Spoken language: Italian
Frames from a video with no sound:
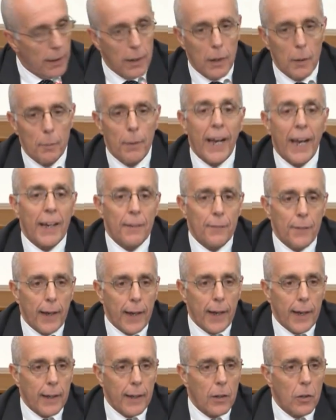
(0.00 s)
eh,
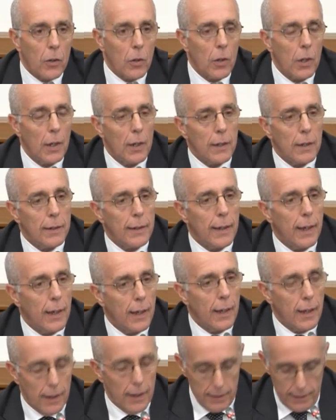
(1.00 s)
periferico
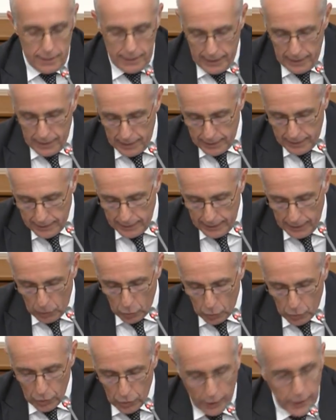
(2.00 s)
del, della,
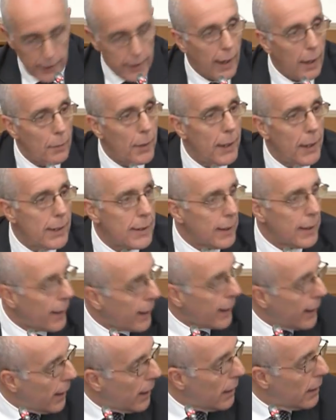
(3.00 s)
dell'autorità
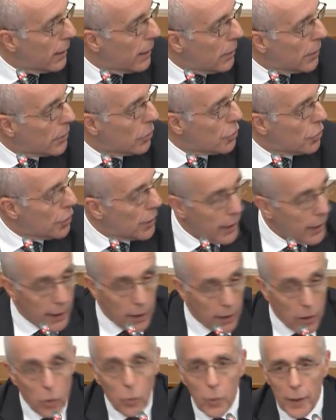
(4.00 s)
ministeriale. Questo ci
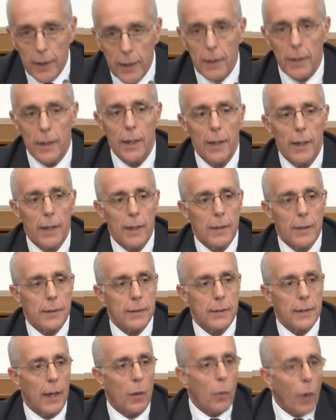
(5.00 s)
tengo, quindi
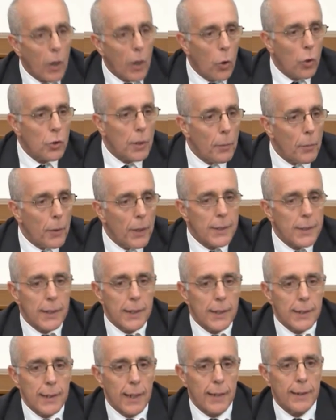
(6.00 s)
se qualcosa può
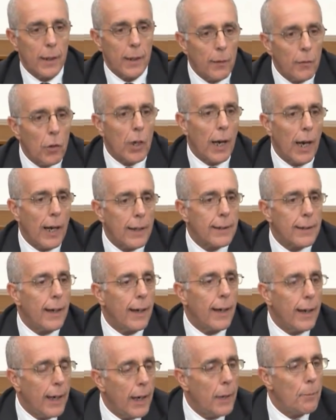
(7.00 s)
essere stata
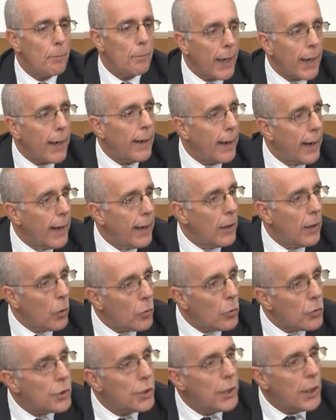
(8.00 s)
equivocata è perché
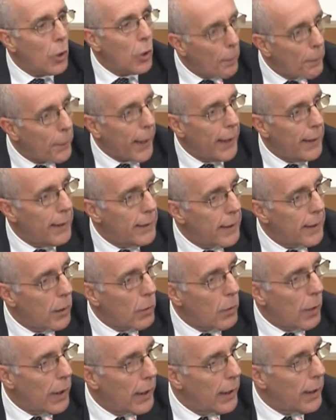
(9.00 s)
non si
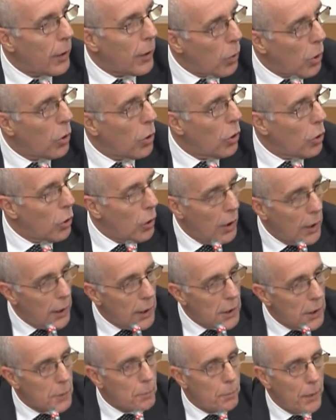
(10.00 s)
comprende qual è il ruolo
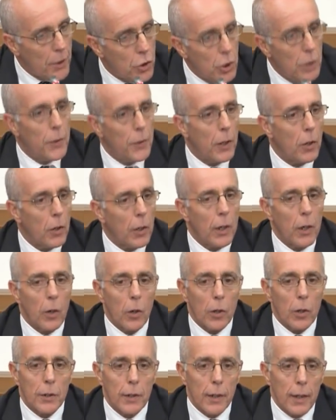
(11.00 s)
specifico che
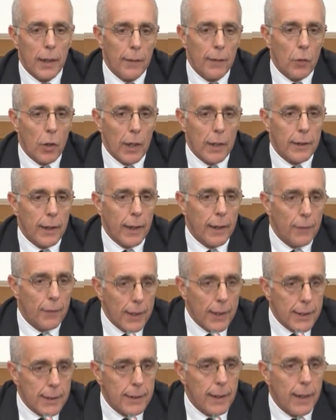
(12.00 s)
l'Ordine degli Avvocati
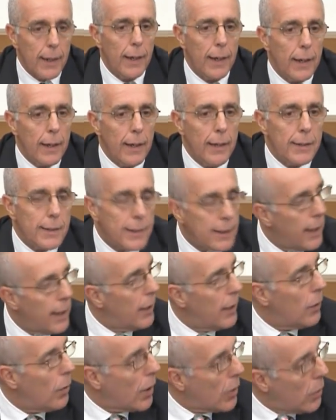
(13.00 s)
riveste in
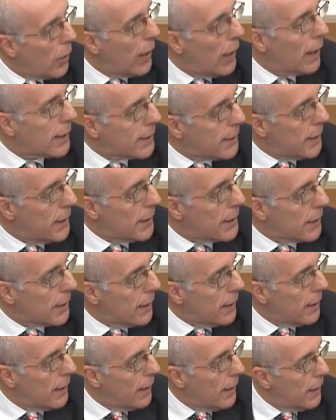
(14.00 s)
seno a quella
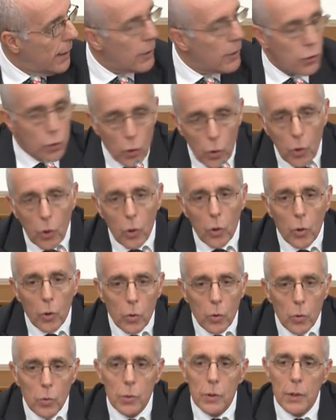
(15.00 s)
assise è
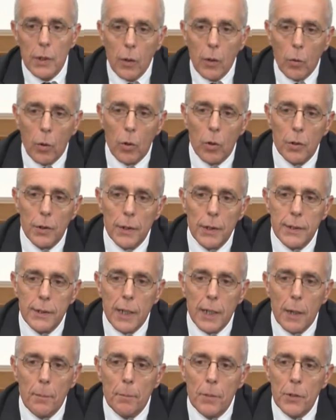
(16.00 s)
solo un ruolo di
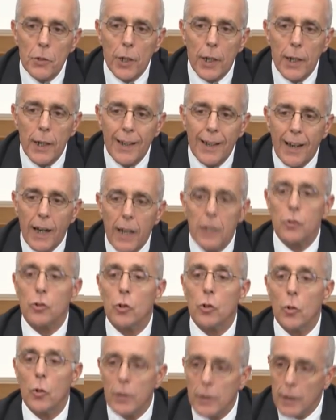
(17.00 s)
semplice
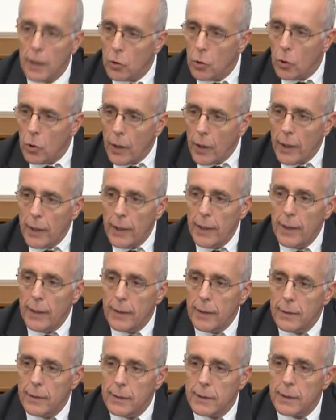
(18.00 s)
ascoltatore,
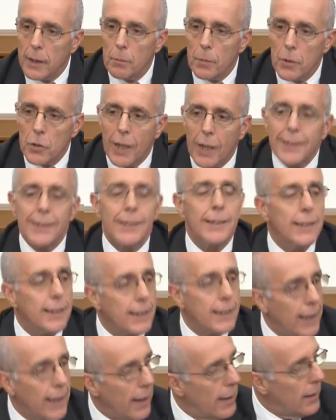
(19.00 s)
di semplice
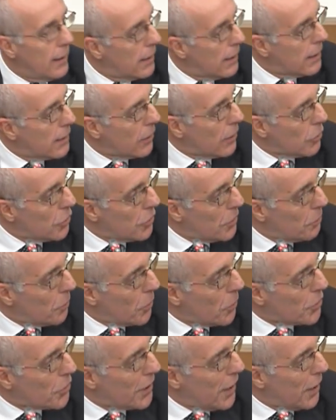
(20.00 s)
assistente, se così
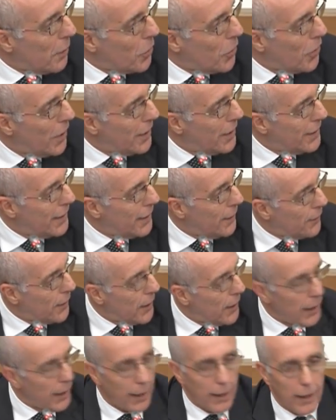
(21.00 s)
possiamo
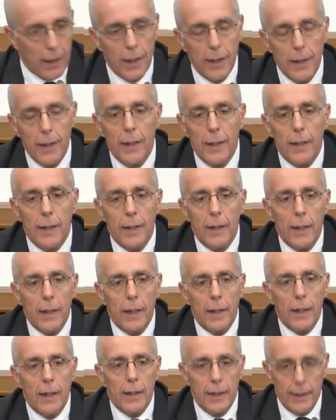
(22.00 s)
definirla.
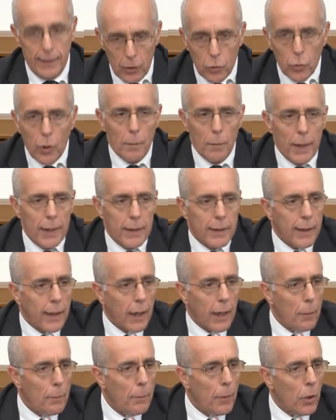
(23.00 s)
E, e naturalmente
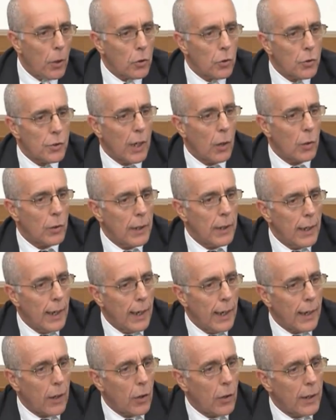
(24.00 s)
il rapporto
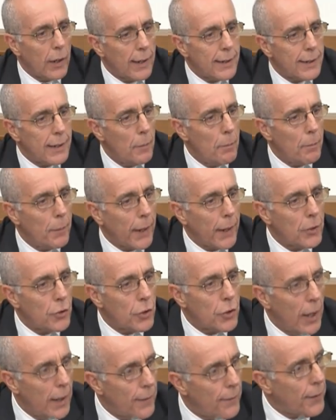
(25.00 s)
straordinario che da sempre
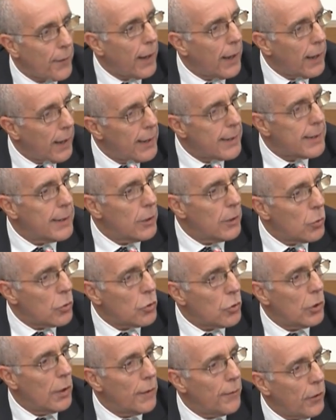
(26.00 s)
c'è fra la
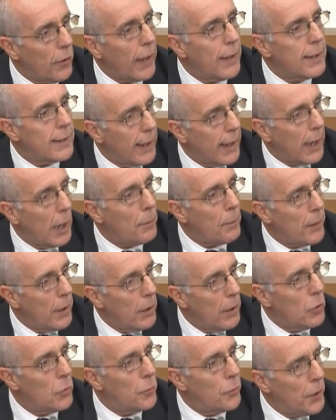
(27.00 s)
istituzione forense e i capi
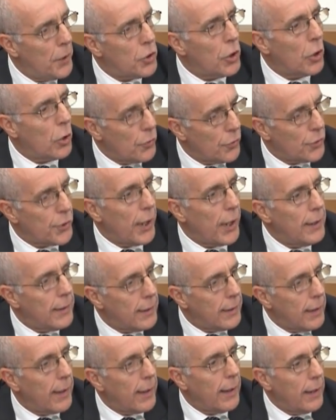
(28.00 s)
degli uffici
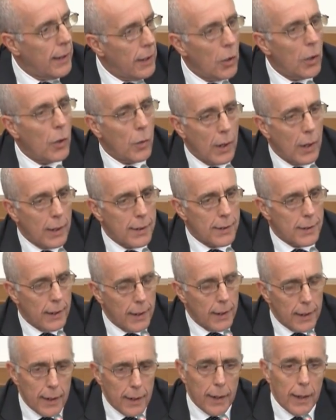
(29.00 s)
consente che io in quella
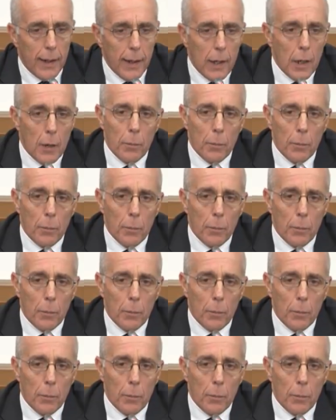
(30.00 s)
sede